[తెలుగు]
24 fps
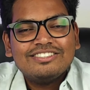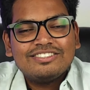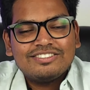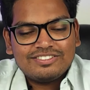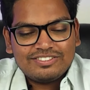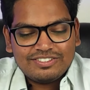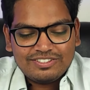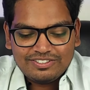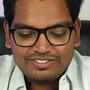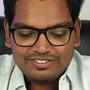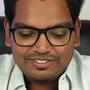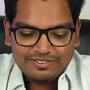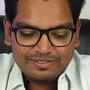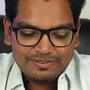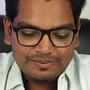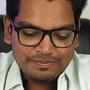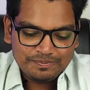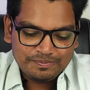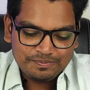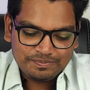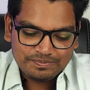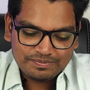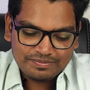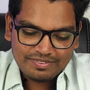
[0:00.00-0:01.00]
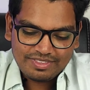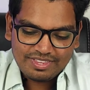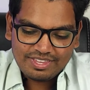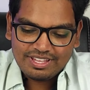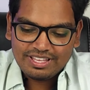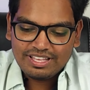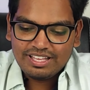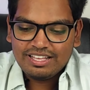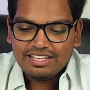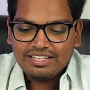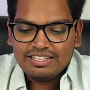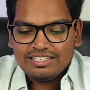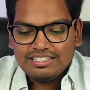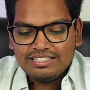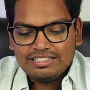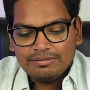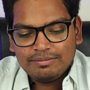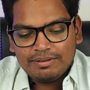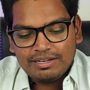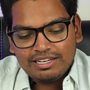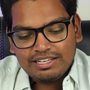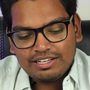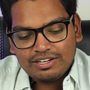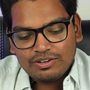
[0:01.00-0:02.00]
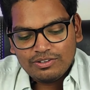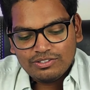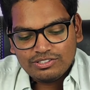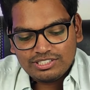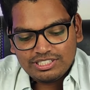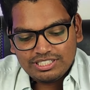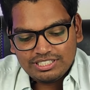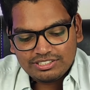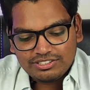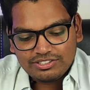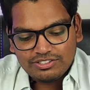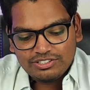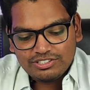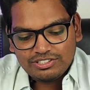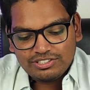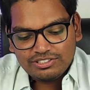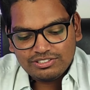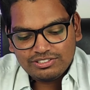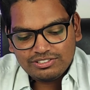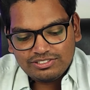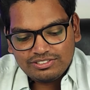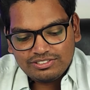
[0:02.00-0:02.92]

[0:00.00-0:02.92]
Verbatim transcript: సో ఇది మళ్ళీ క్లోజ్ చేసుకోవచ్చు